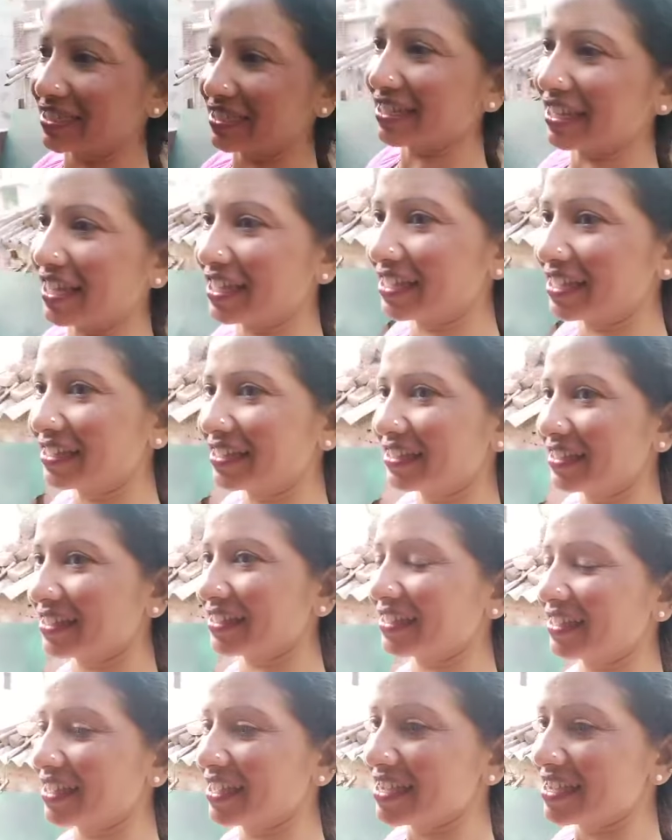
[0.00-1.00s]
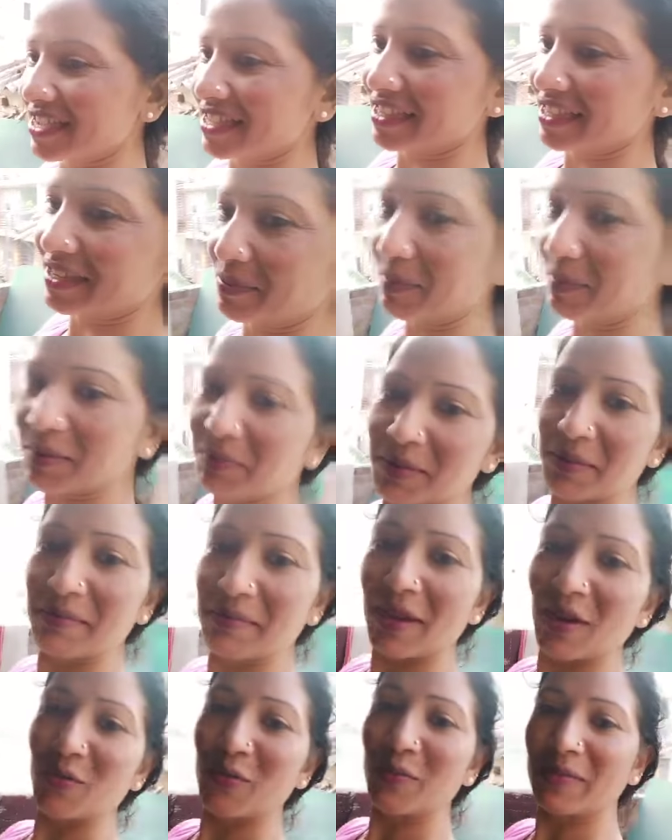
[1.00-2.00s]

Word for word: ऐसे है जब कभी मैं